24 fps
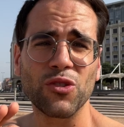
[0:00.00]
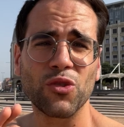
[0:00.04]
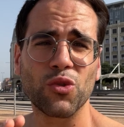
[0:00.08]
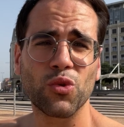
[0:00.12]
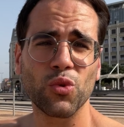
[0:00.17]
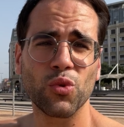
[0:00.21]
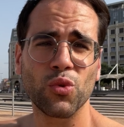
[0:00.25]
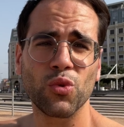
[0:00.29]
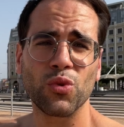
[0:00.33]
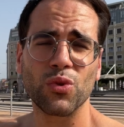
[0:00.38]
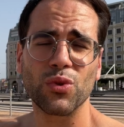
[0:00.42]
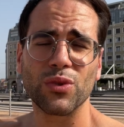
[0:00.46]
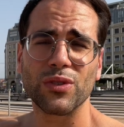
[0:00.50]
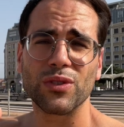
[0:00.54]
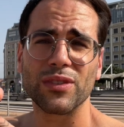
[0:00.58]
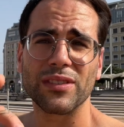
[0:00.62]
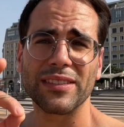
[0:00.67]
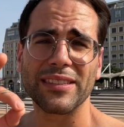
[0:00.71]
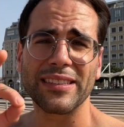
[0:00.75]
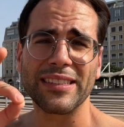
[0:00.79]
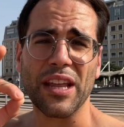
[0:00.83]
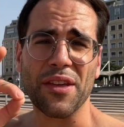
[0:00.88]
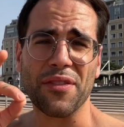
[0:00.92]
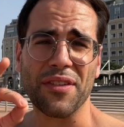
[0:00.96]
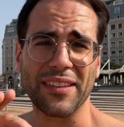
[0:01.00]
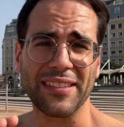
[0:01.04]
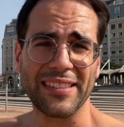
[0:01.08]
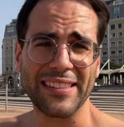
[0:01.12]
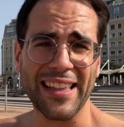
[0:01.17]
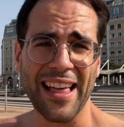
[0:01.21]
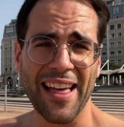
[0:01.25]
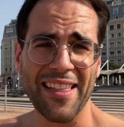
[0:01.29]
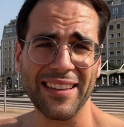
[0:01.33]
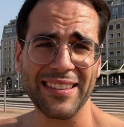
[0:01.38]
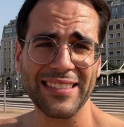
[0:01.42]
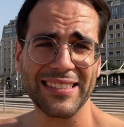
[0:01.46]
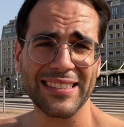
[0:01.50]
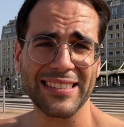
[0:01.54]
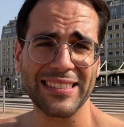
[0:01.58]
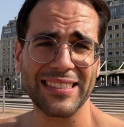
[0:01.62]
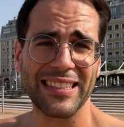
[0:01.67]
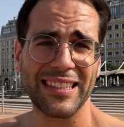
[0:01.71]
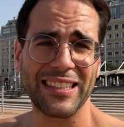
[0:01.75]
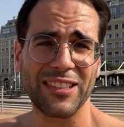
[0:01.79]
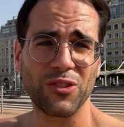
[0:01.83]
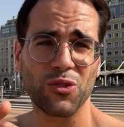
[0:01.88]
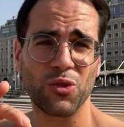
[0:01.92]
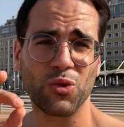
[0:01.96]
tus necesidades,
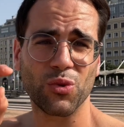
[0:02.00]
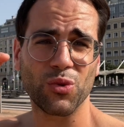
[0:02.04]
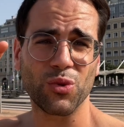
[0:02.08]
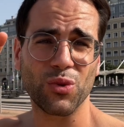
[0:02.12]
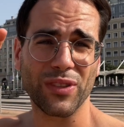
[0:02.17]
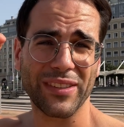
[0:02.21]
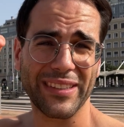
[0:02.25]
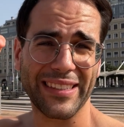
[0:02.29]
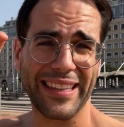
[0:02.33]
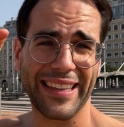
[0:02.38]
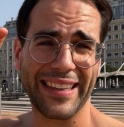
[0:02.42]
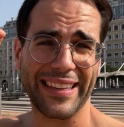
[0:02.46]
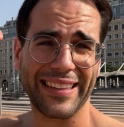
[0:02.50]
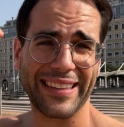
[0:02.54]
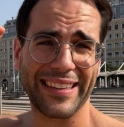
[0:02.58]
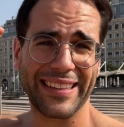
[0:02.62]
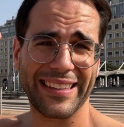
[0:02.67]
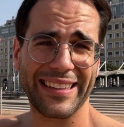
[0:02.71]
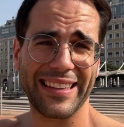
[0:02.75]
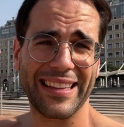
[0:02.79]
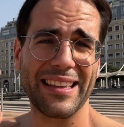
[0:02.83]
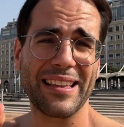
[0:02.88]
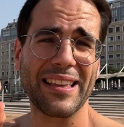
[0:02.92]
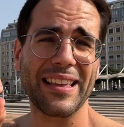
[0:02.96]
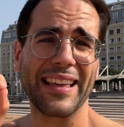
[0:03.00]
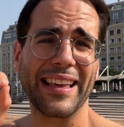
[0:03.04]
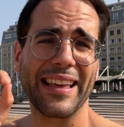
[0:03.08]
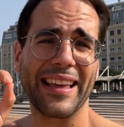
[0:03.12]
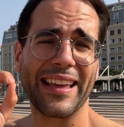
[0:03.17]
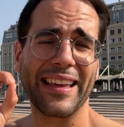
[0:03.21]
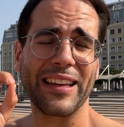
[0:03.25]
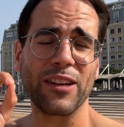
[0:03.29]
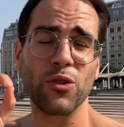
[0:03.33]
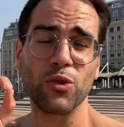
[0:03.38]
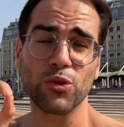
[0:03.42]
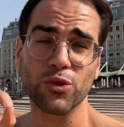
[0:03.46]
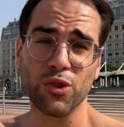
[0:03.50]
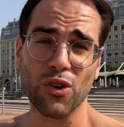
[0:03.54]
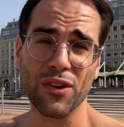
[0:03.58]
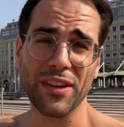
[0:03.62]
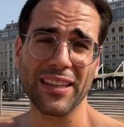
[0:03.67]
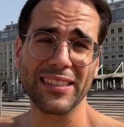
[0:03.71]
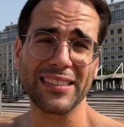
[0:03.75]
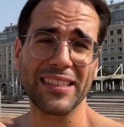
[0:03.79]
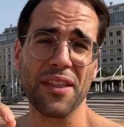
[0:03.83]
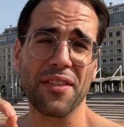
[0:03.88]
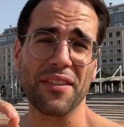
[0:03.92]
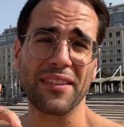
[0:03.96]
tus
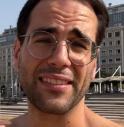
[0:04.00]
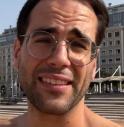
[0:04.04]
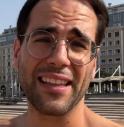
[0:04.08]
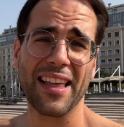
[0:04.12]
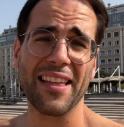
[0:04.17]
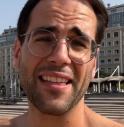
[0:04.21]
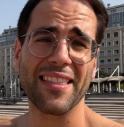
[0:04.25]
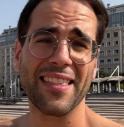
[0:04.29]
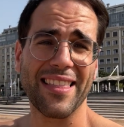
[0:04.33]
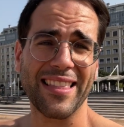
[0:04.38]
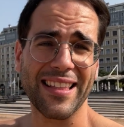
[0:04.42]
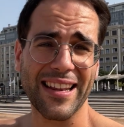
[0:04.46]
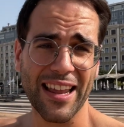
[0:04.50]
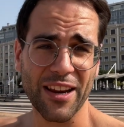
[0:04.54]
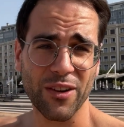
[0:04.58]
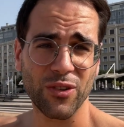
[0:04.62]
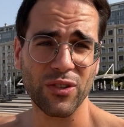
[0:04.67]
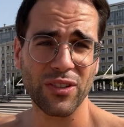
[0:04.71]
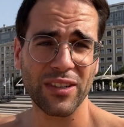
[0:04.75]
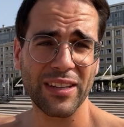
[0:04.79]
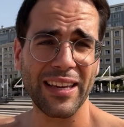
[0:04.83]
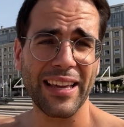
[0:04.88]
ilusorias necesidades de dinero.